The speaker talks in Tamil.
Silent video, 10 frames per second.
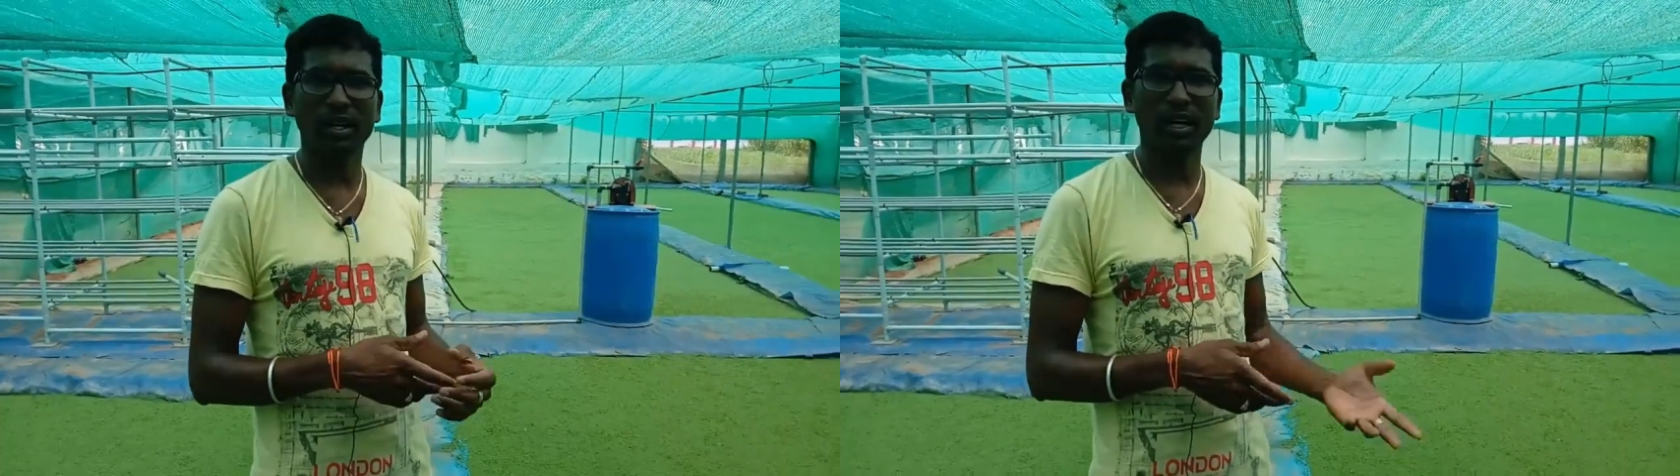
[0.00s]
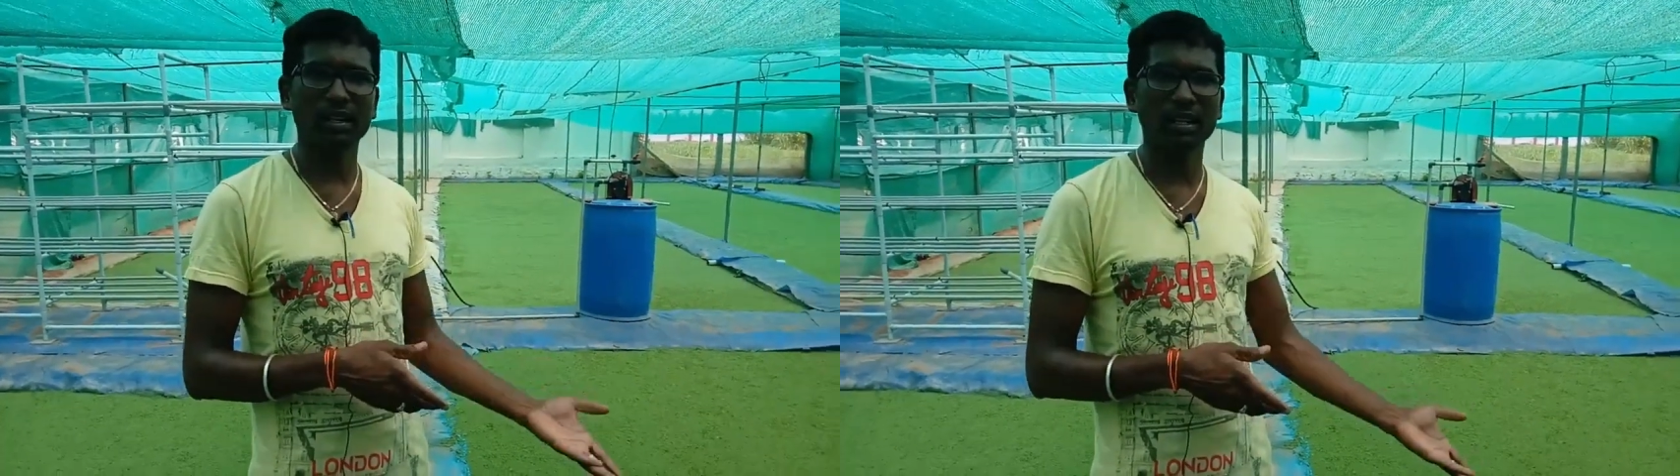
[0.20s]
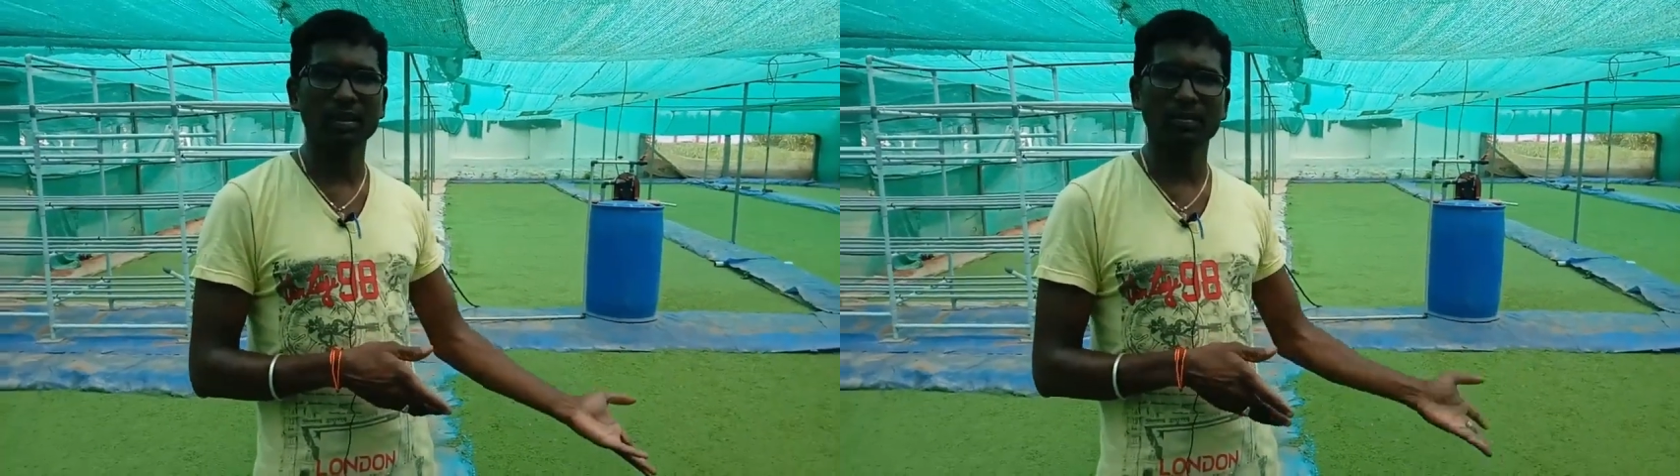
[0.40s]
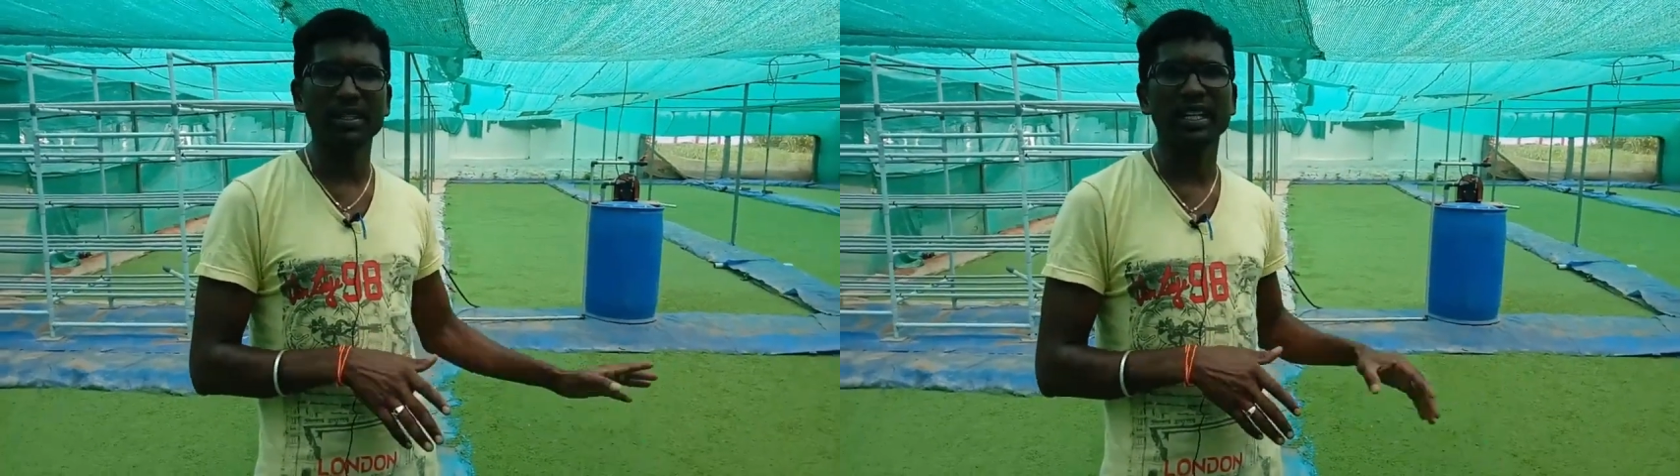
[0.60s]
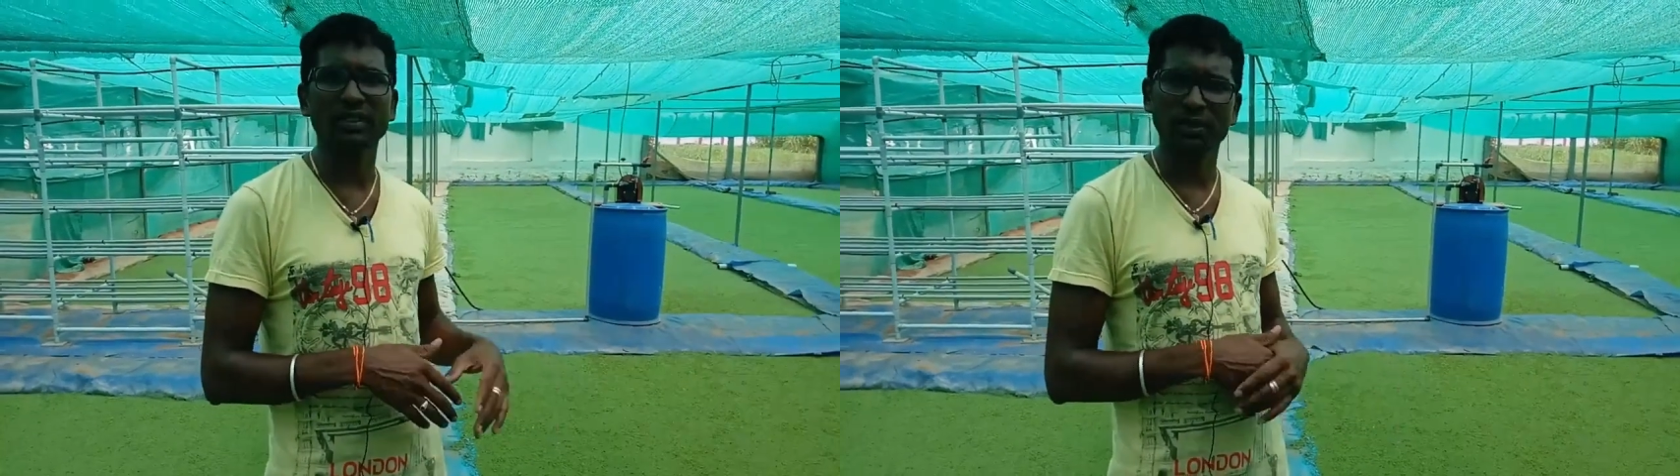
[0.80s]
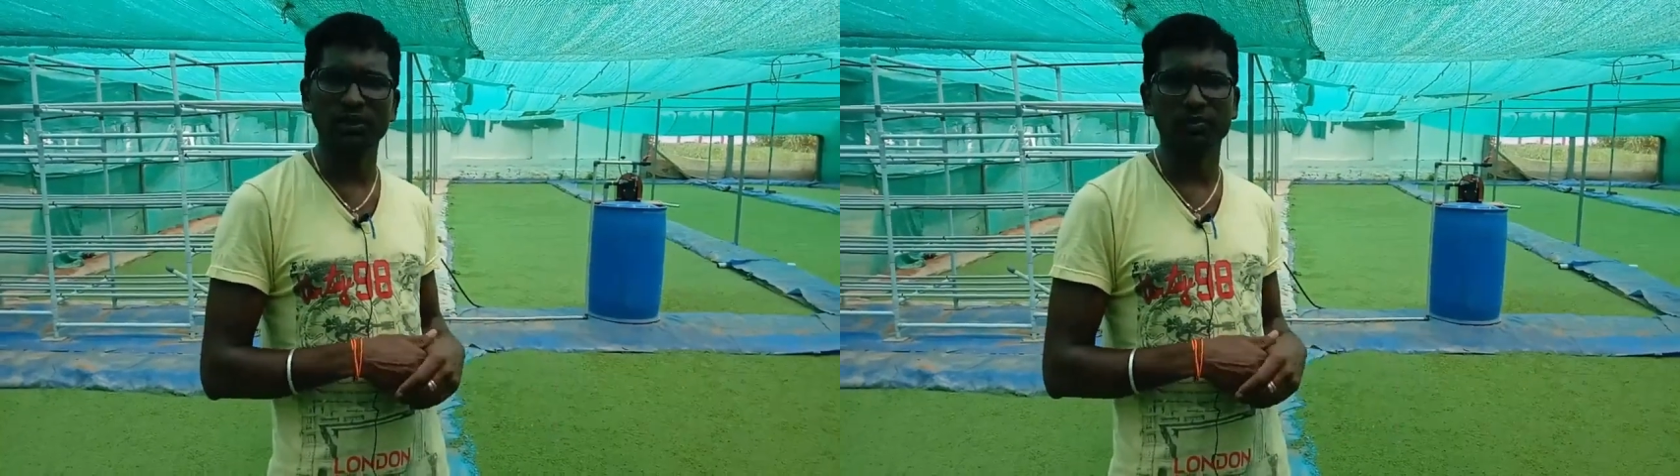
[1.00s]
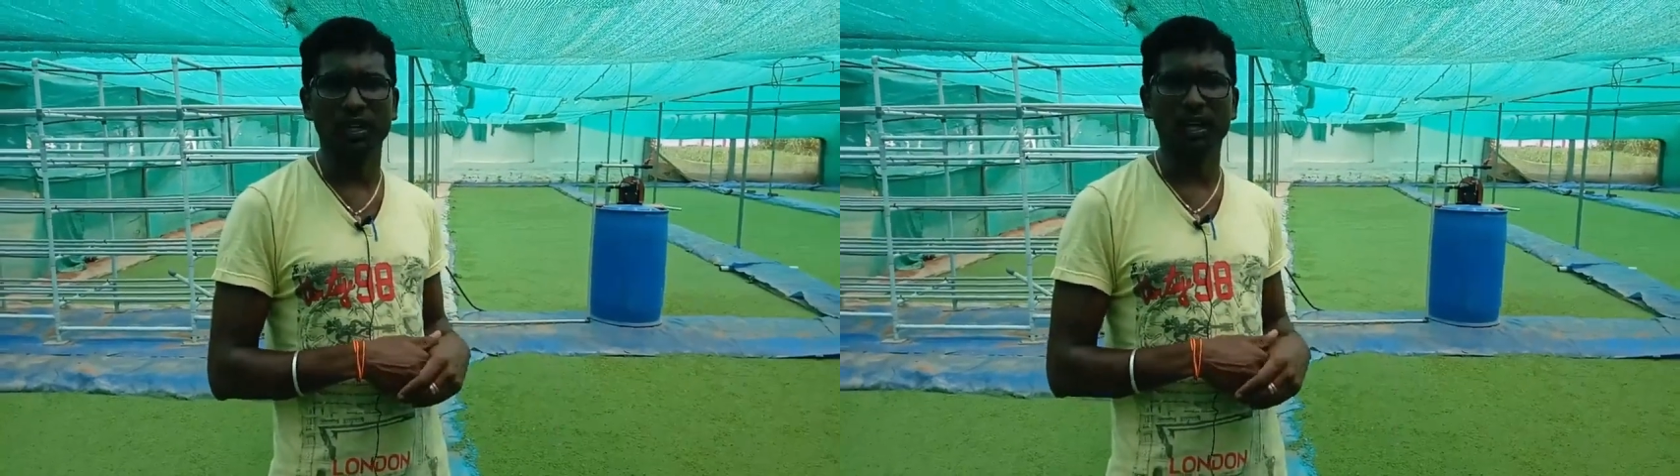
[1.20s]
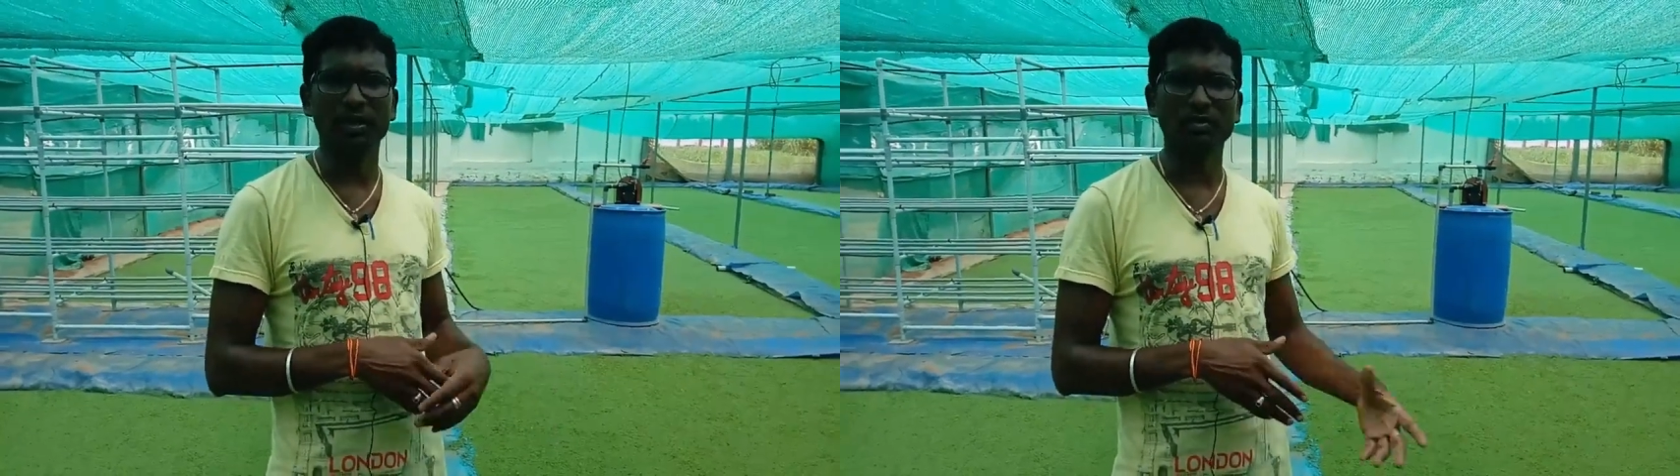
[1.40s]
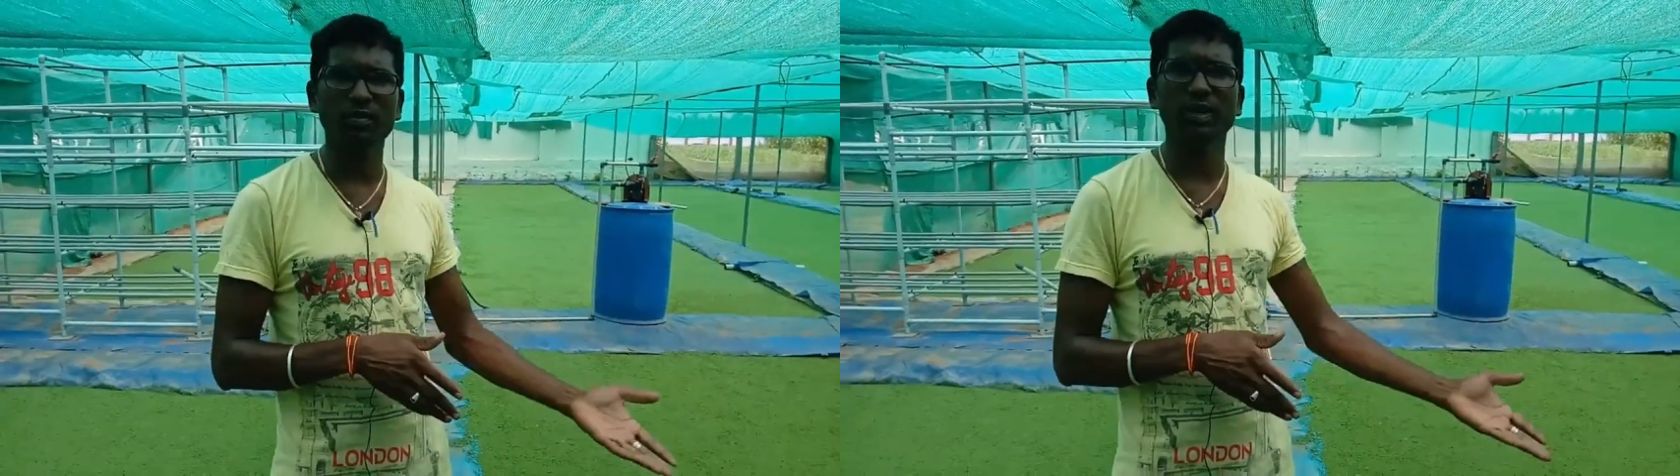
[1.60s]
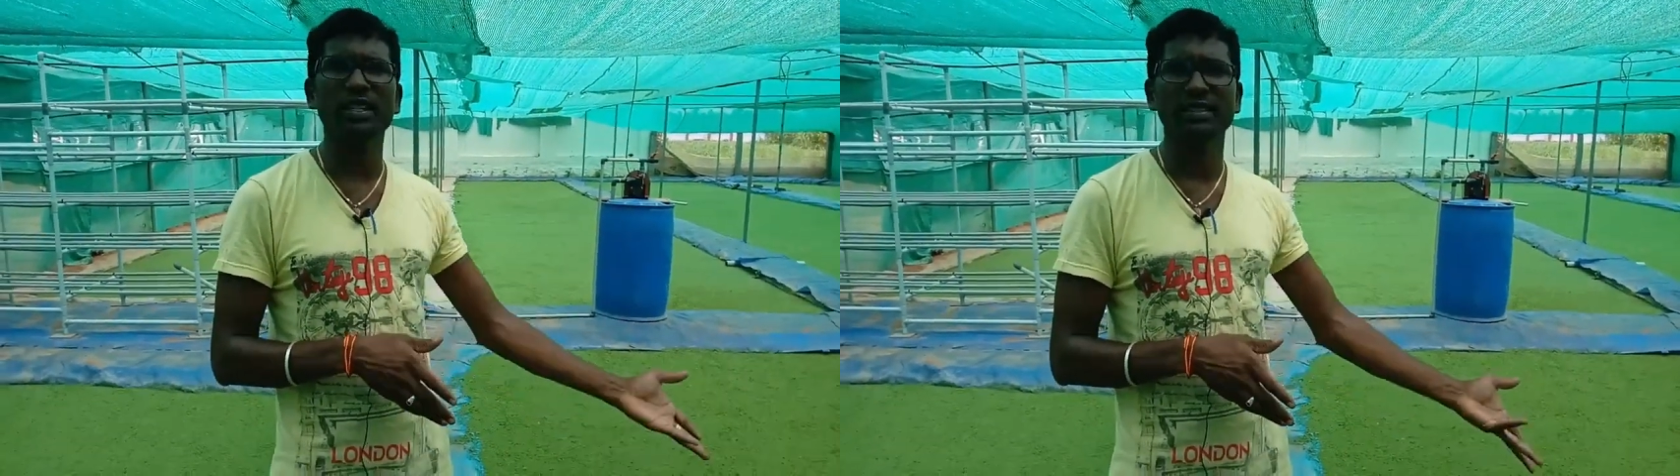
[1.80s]
அதனால பஞ்சகாவியம் யூஸ் பண்ணலாம்
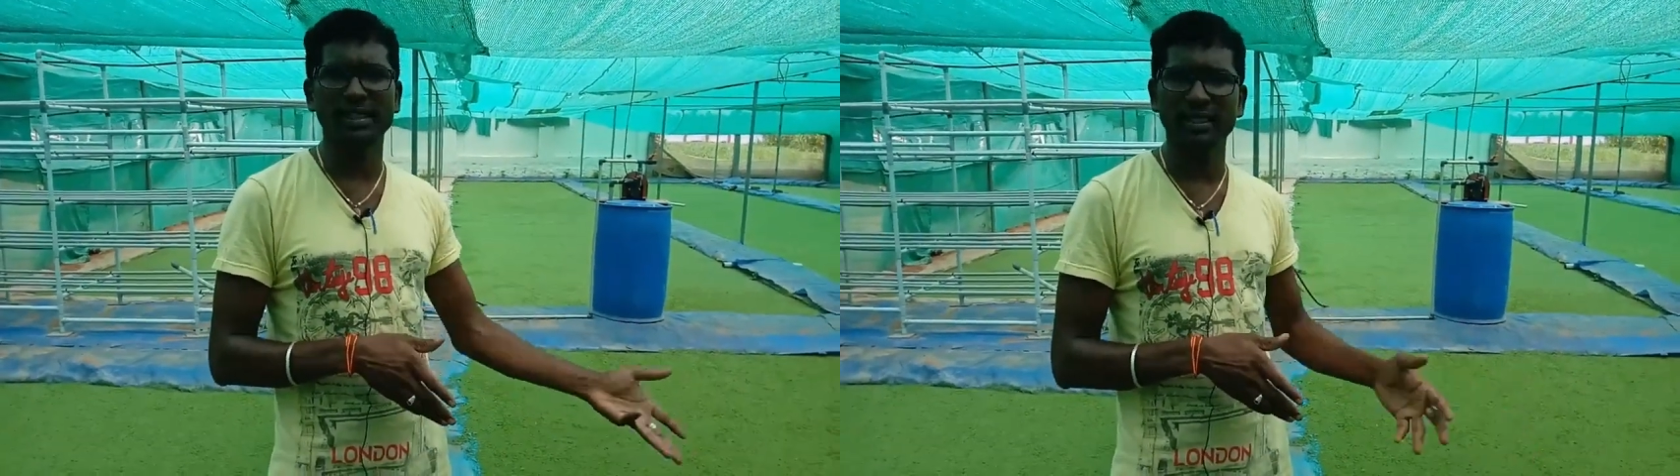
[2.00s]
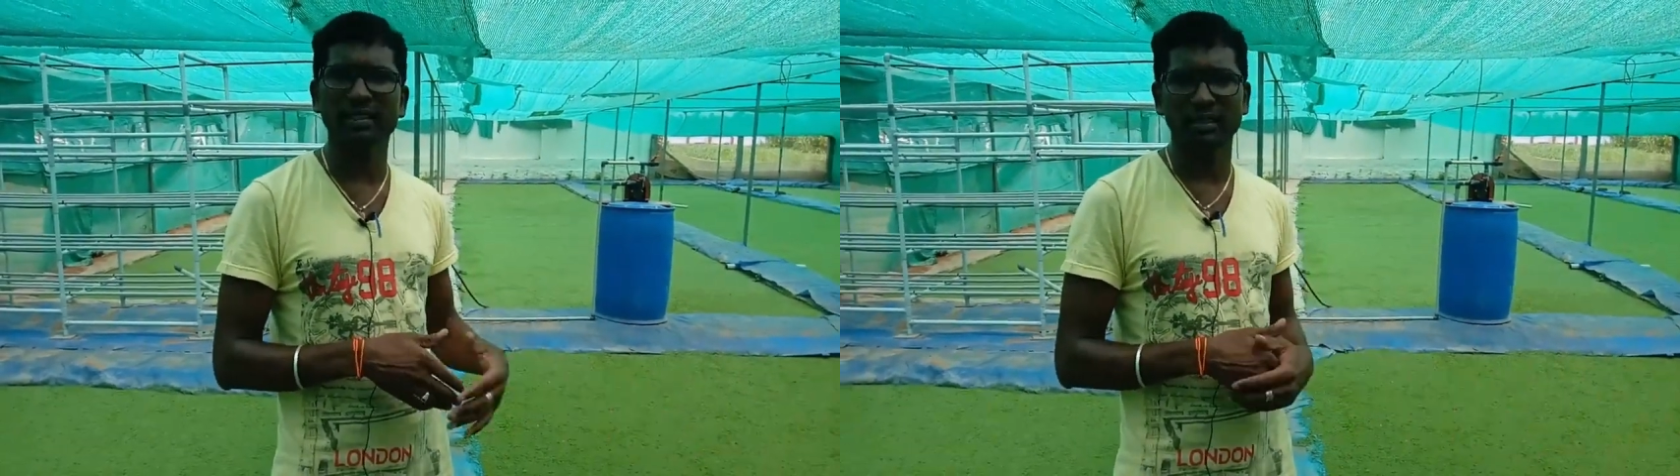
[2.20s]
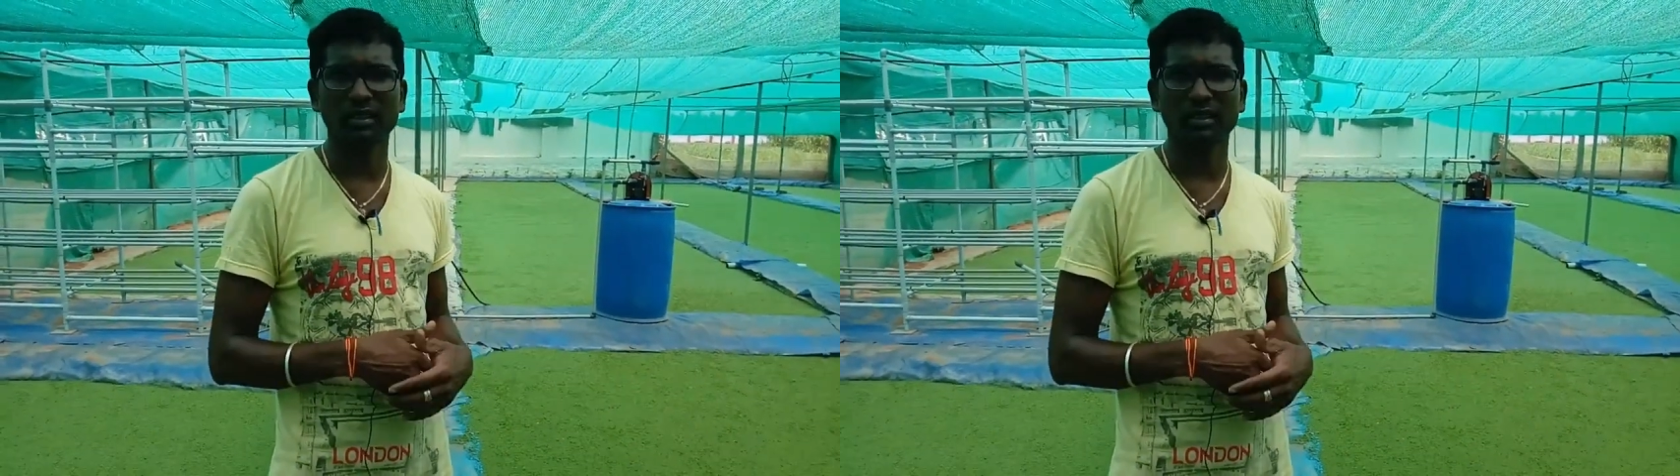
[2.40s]
அப்படிங்கும்போது பெட்டு சீக்கிரம்